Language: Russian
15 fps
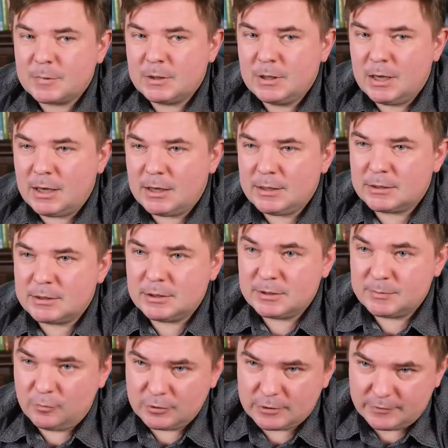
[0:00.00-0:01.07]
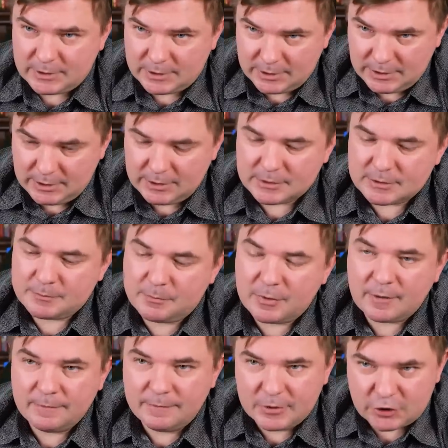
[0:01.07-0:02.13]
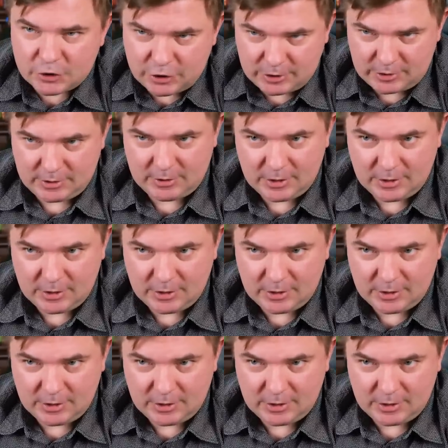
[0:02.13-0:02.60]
Да, если использовать и с повышенной